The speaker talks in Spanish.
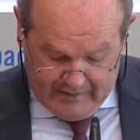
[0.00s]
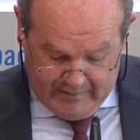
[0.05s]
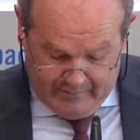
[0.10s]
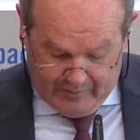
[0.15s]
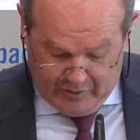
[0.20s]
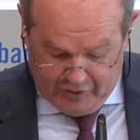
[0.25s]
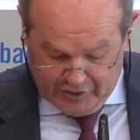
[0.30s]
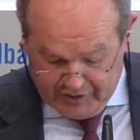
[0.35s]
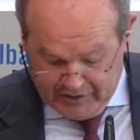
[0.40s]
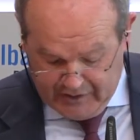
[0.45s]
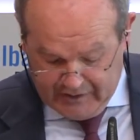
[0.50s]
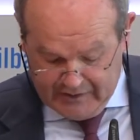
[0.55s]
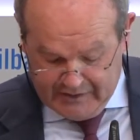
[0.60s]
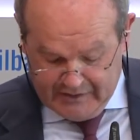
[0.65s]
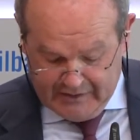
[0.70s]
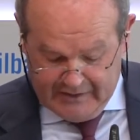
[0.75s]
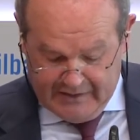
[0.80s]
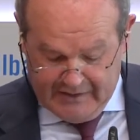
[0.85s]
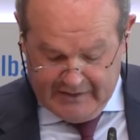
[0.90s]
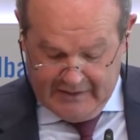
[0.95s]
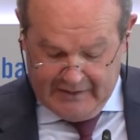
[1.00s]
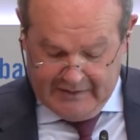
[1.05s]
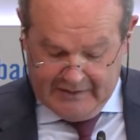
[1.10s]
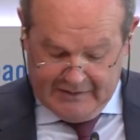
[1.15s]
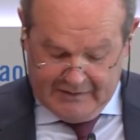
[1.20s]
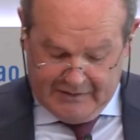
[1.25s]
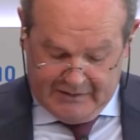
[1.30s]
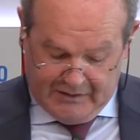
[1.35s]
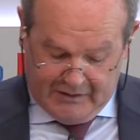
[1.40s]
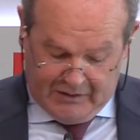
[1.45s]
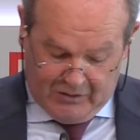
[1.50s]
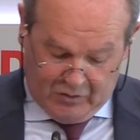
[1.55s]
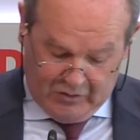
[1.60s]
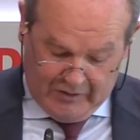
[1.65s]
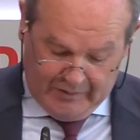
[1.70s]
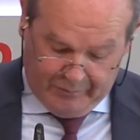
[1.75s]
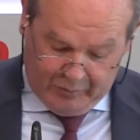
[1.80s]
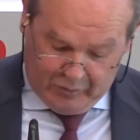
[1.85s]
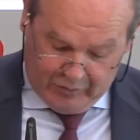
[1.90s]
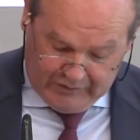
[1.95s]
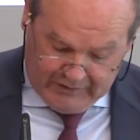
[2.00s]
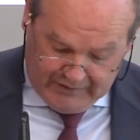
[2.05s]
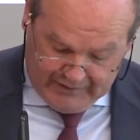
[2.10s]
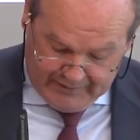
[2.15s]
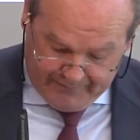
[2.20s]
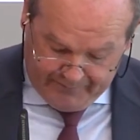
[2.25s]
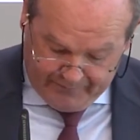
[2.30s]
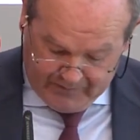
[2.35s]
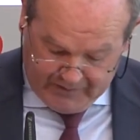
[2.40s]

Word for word: pero sí quisiera en este sentido apuntar